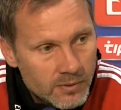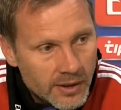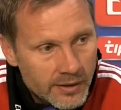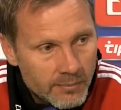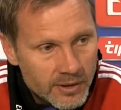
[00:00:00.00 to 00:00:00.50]

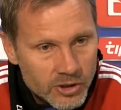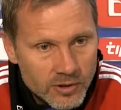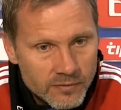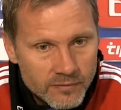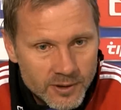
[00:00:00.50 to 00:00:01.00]
kann die
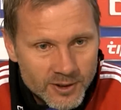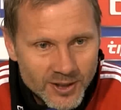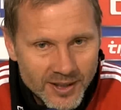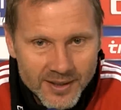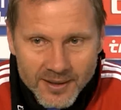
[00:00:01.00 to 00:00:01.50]
Mannschaft wieder
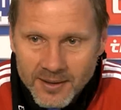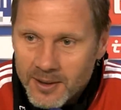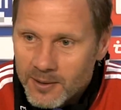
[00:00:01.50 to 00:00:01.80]
zeigen,